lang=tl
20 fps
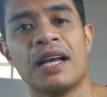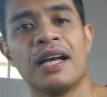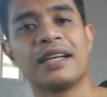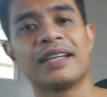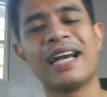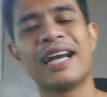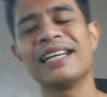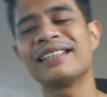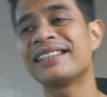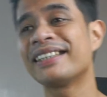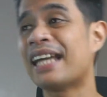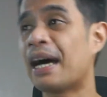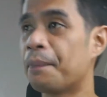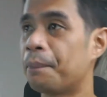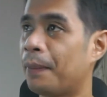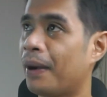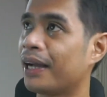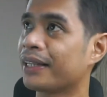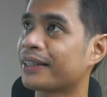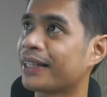Guys,
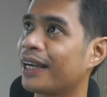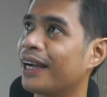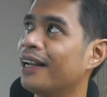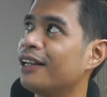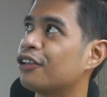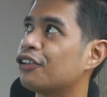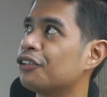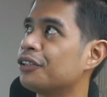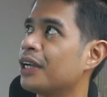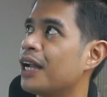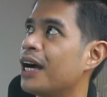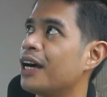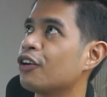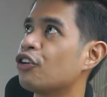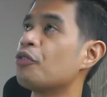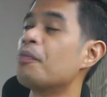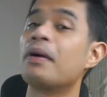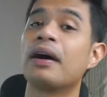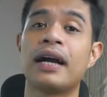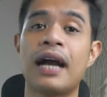napakatagal ko nang
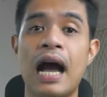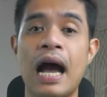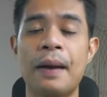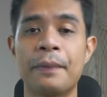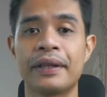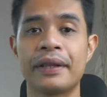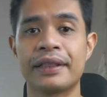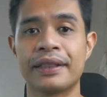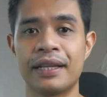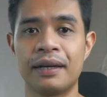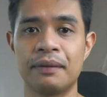gumagamit ng